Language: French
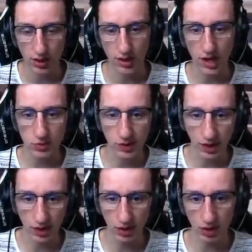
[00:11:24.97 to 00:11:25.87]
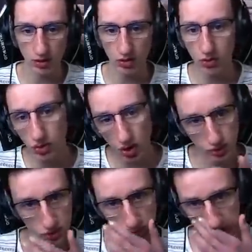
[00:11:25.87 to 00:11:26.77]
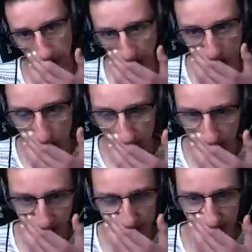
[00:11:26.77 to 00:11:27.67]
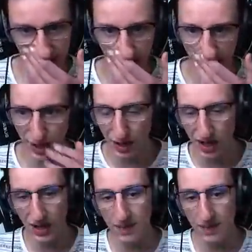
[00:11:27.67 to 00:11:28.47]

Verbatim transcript: là, je mettrais une note, genre je mettrais 8, parce que c'est bien,